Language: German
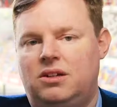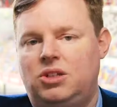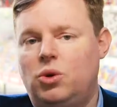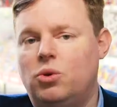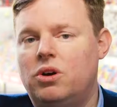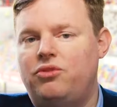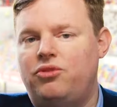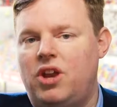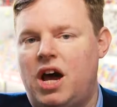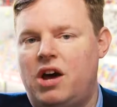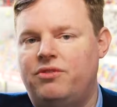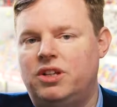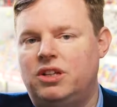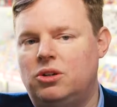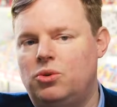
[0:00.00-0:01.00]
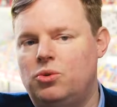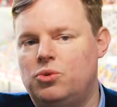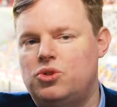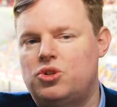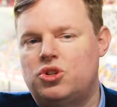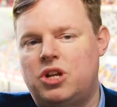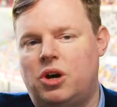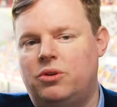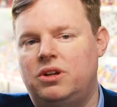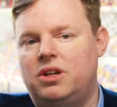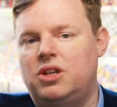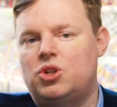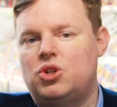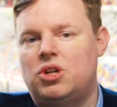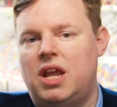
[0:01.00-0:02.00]
Die junge Flavia de Luz staunt
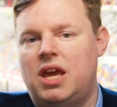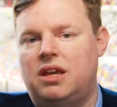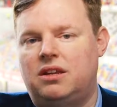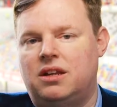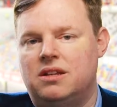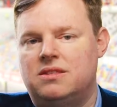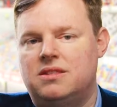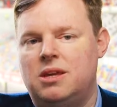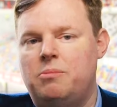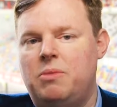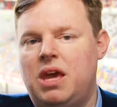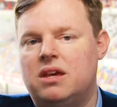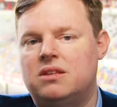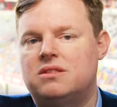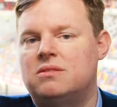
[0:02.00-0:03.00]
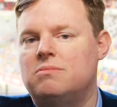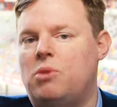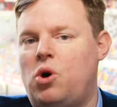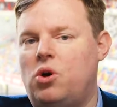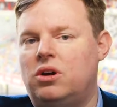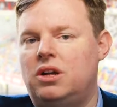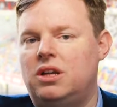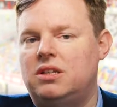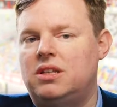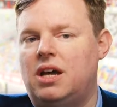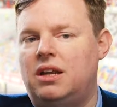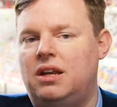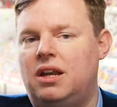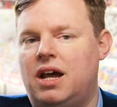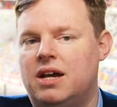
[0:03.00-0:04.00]
nicht schlecht, als sie im ersten Morgenlicht
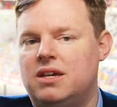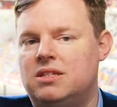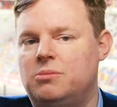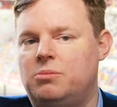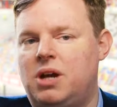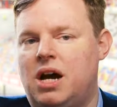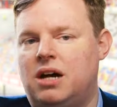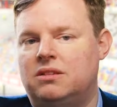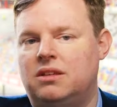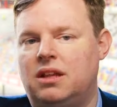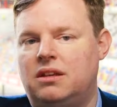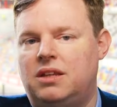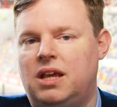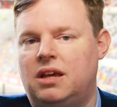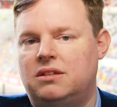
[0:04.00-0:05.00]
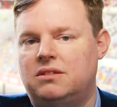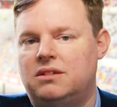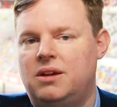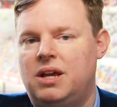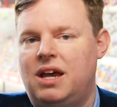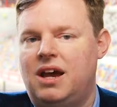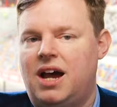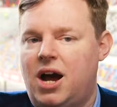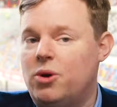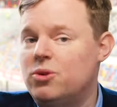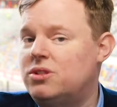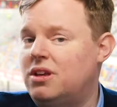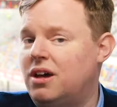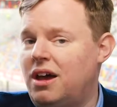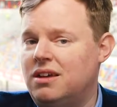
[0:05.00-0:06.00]
eine Leiche im Garten entdeckt.
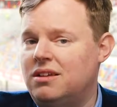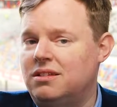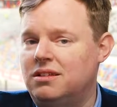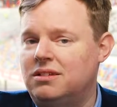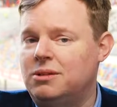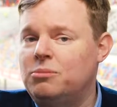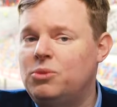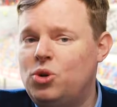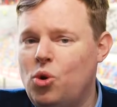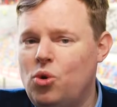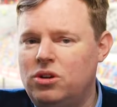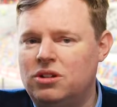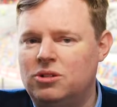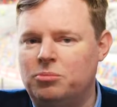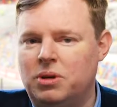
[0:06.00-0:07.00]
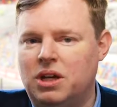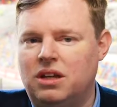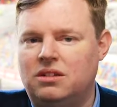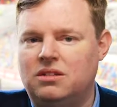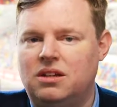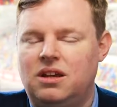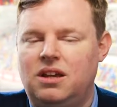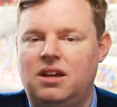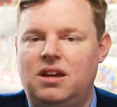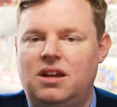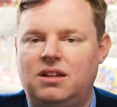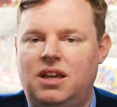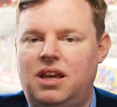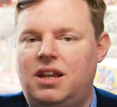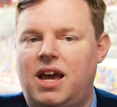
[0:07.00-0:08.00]
Ausgerechnet im Gurkenbeet.
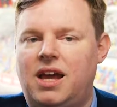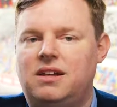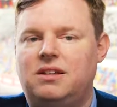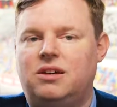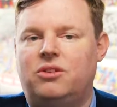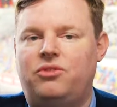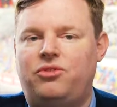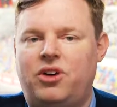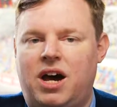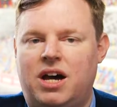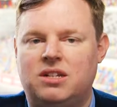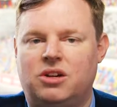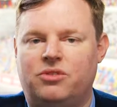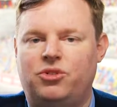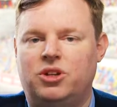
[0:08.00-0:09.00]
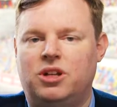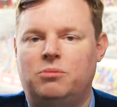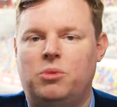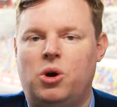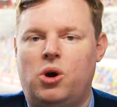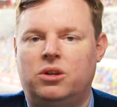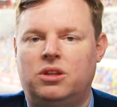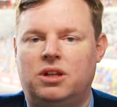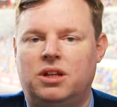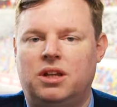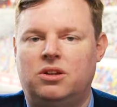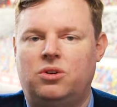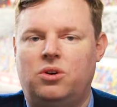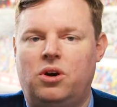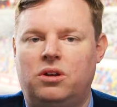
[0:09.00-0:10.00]
Jeder hält ihren Vater für den Mörder,
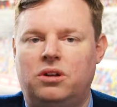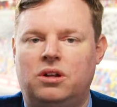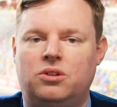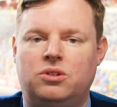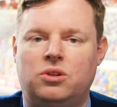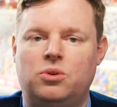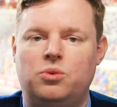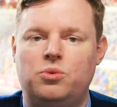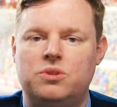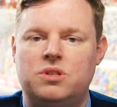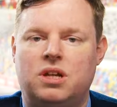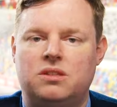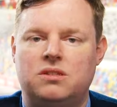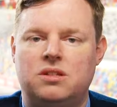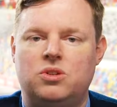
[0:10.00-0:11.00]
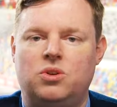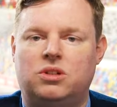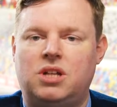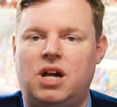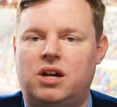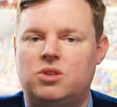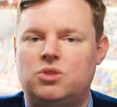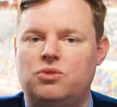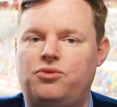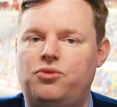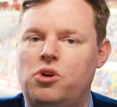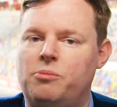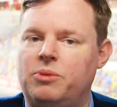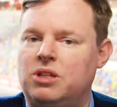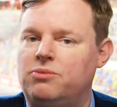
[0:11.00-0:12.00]
denn Colonel Deleuze hat sich noch tags
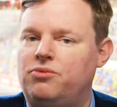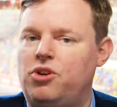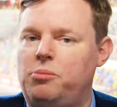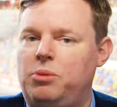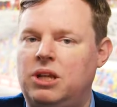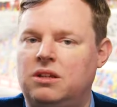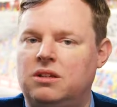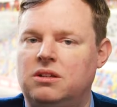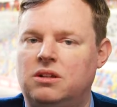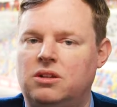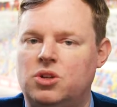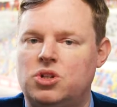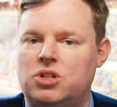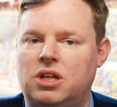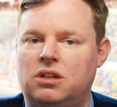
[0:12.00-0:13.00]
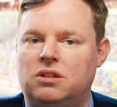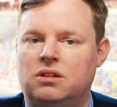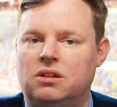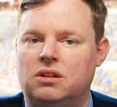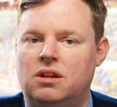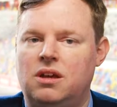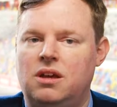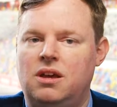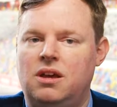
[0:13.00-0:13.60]
zuvor mit dem Verblichenen gestritten.